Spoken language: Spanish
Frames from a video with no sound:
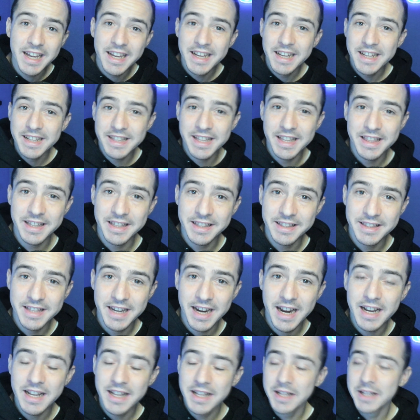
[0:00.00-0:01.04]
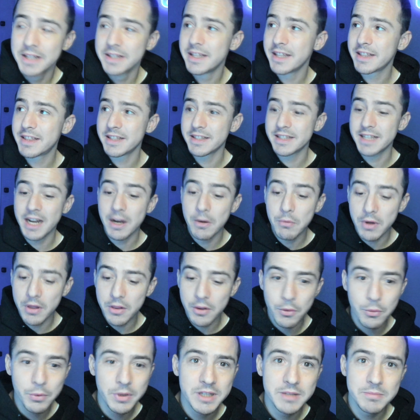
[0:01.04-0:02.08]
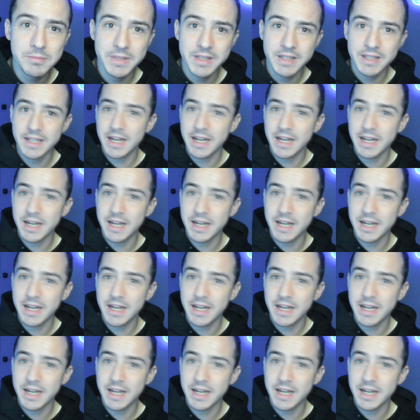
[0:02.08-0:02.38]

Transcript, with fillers: de central, de central ha jugado Luismi,